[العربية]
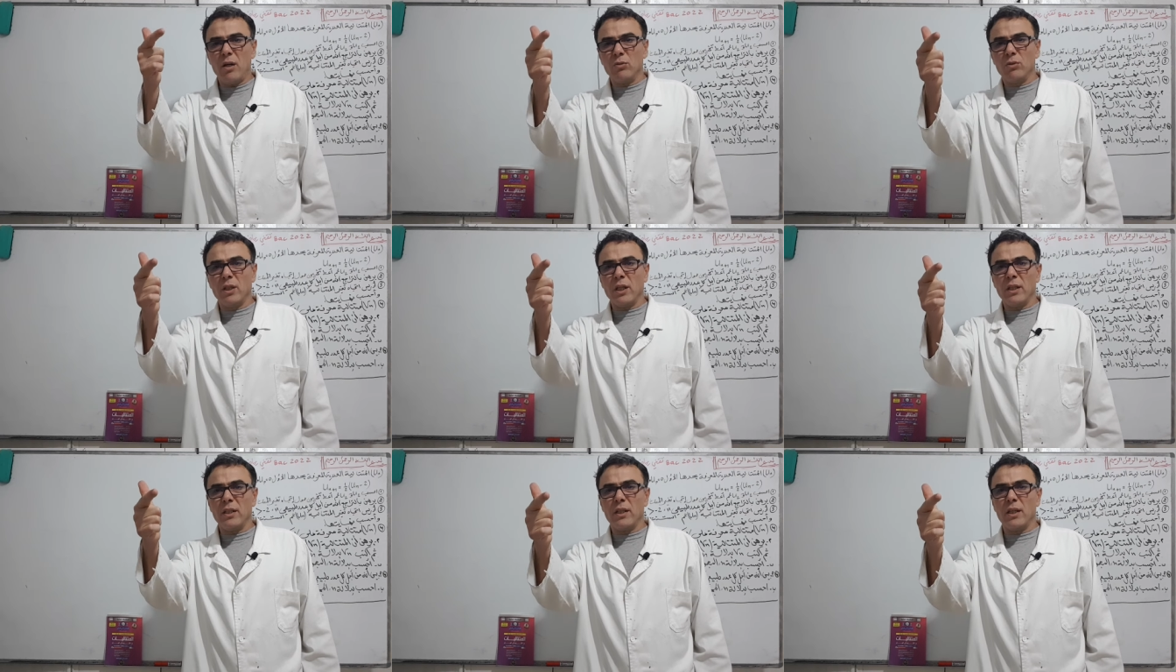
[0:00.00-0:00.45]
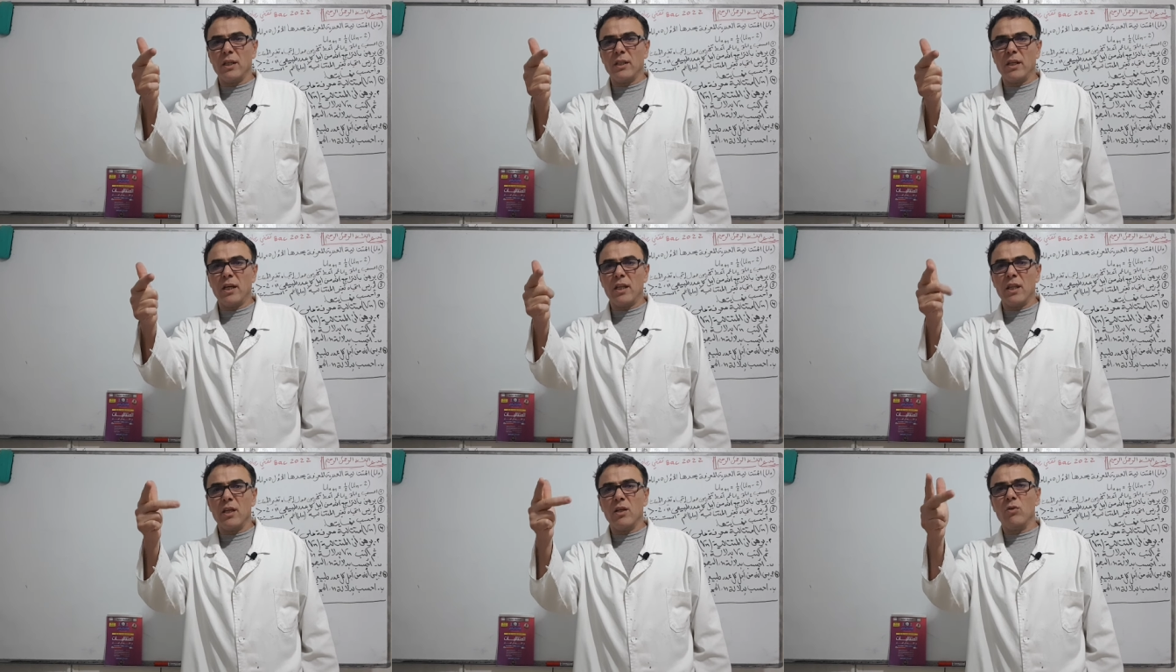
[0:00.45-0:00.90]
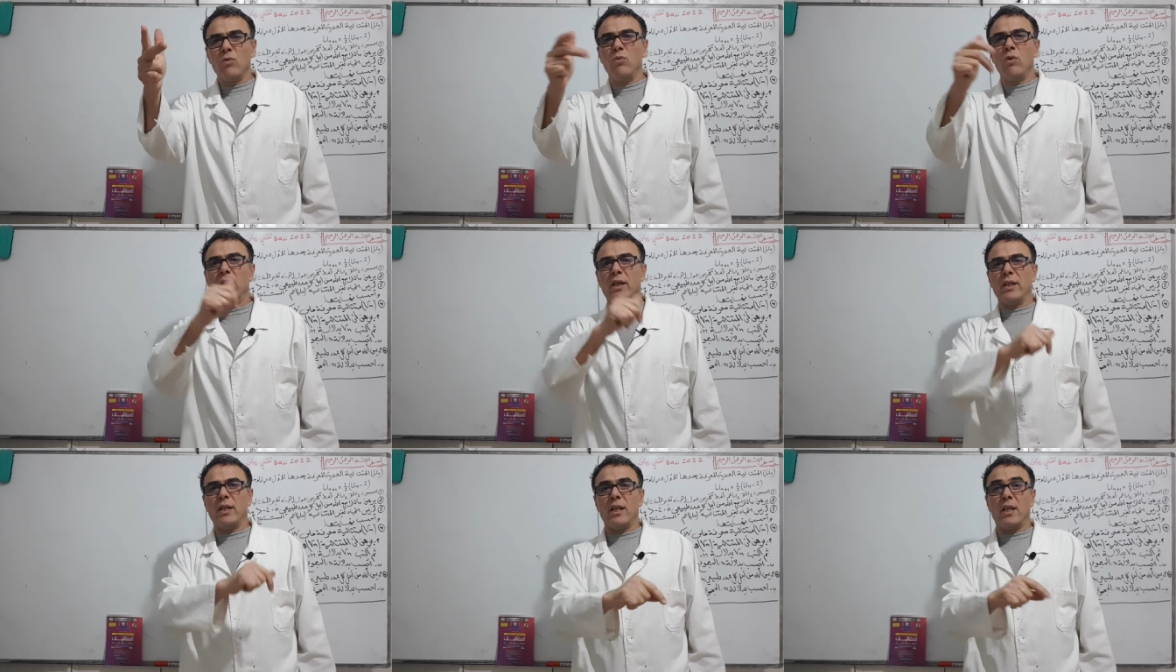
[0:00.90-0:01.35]
وتقني رياضي
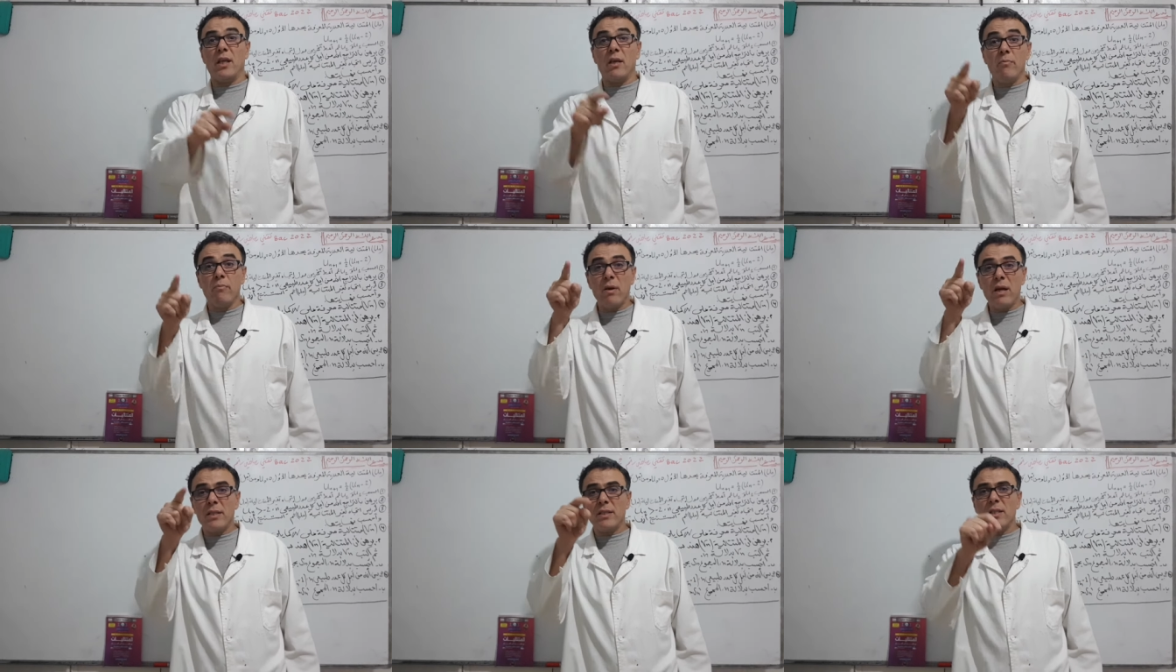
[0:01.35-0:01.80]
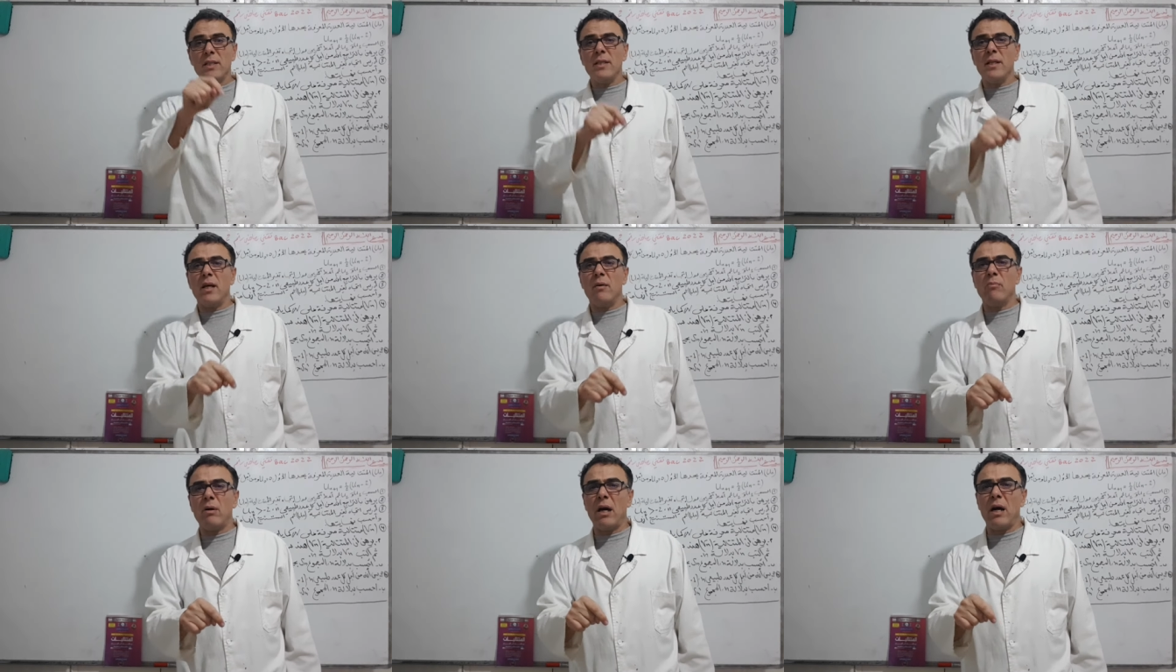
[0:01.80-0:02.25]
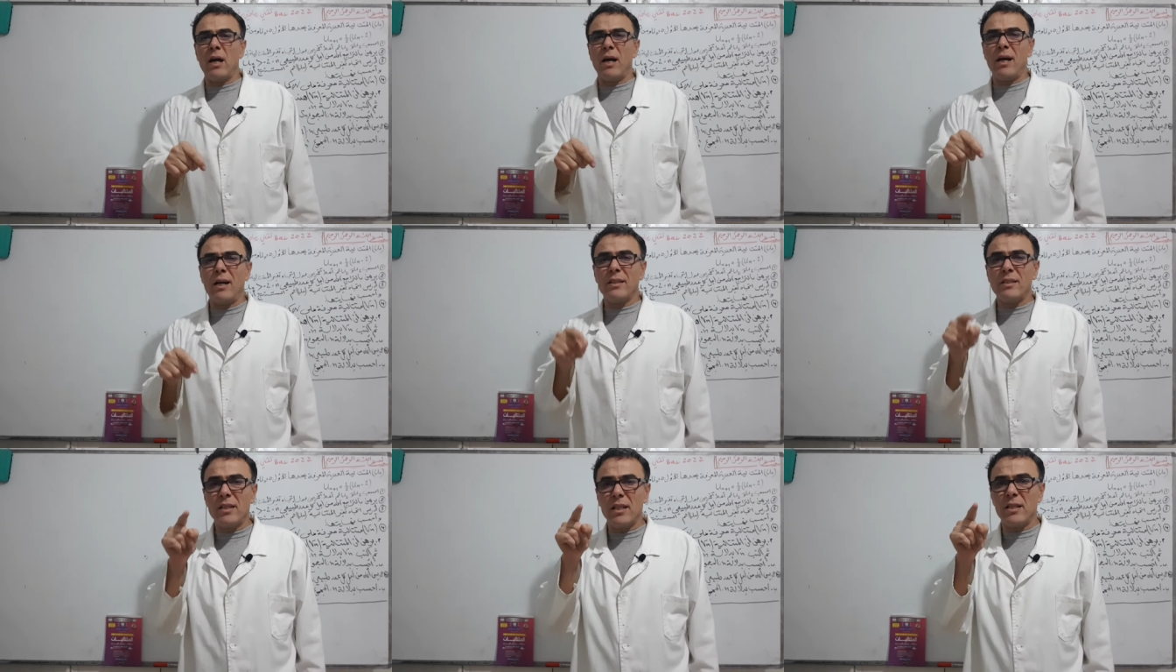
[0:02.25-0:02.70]
ورياضي ما زلنا
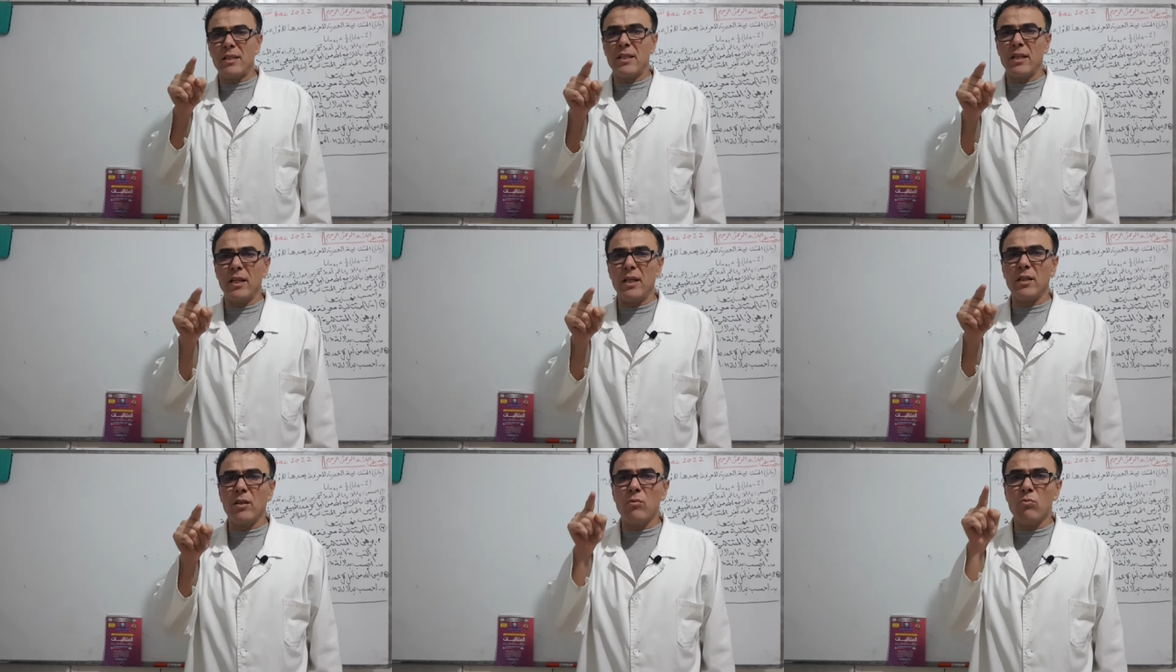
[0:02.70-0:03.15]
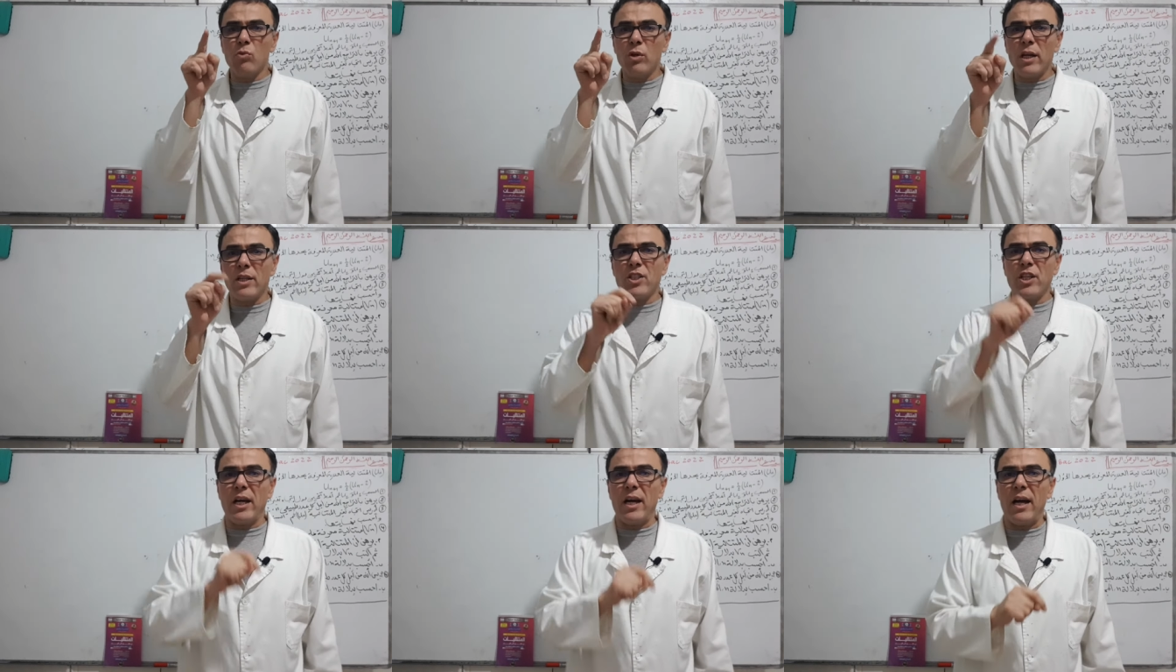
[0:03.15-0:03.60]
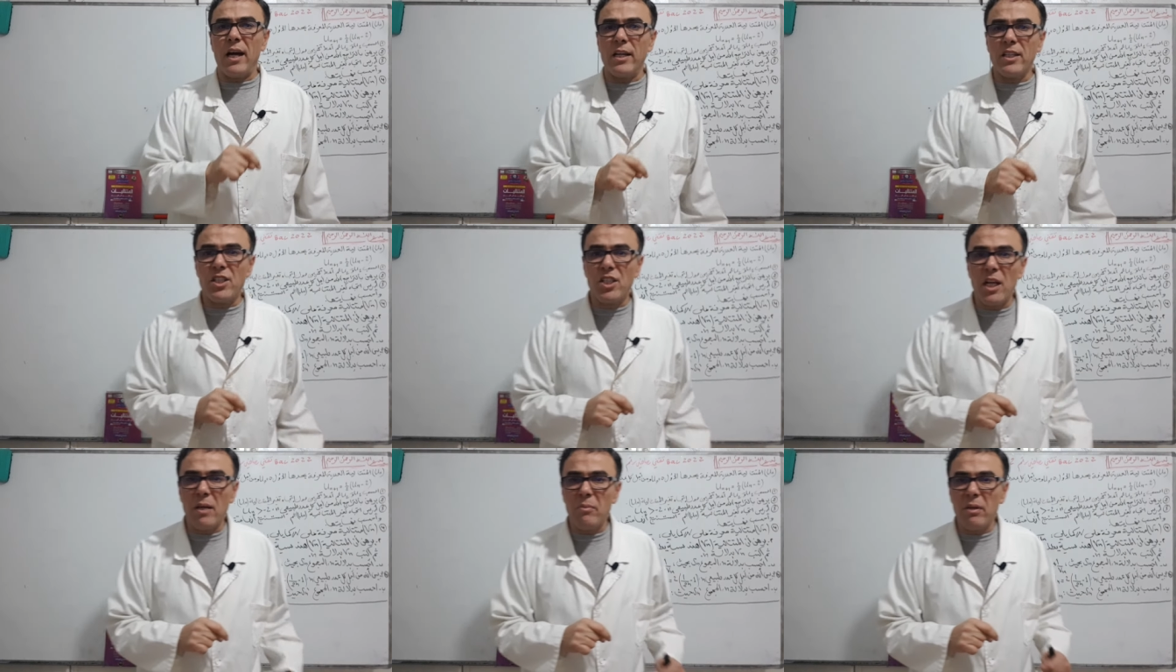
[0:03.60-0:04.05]
مع سلسلة المراجعة
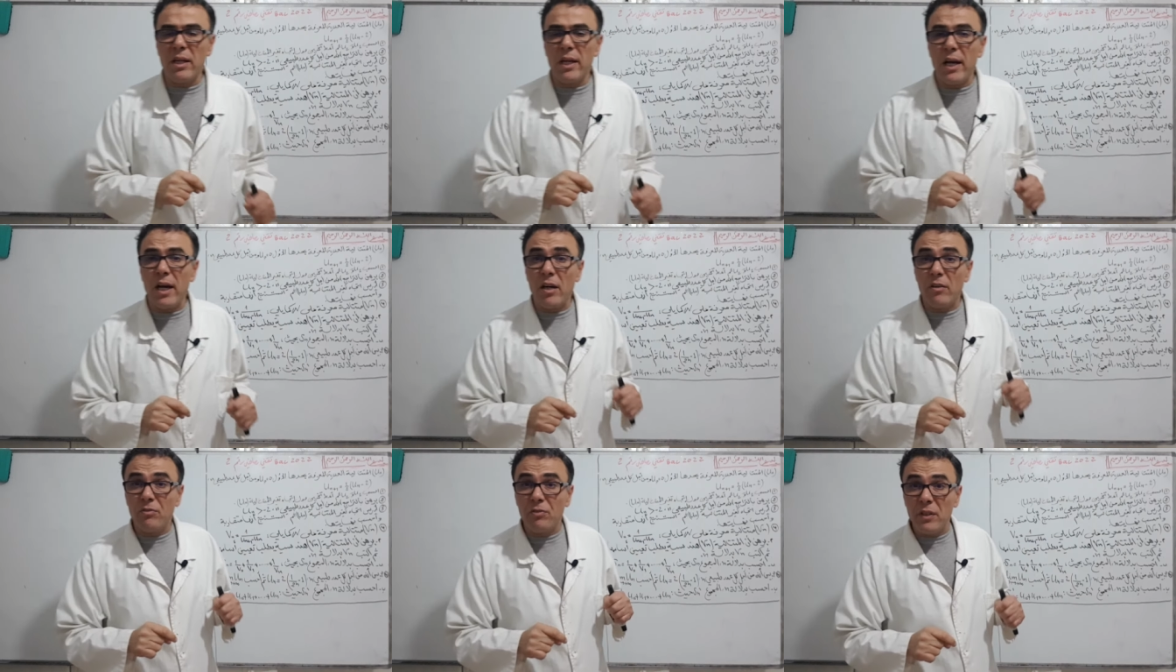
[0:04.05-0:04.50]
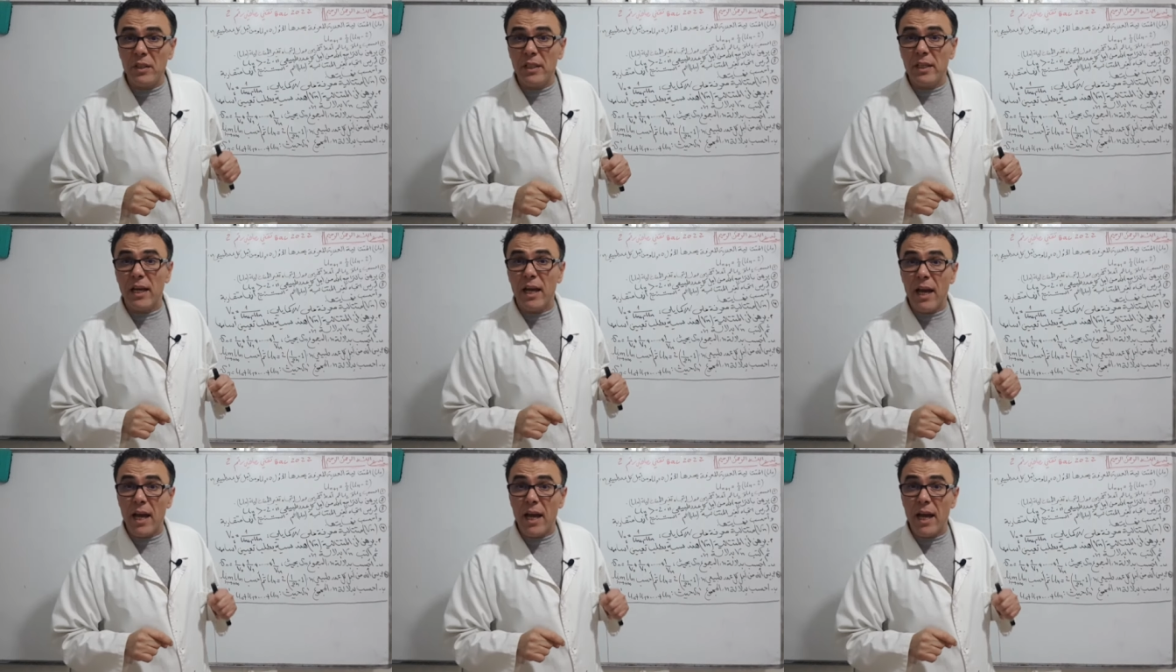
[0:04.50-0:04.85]
الشاملة في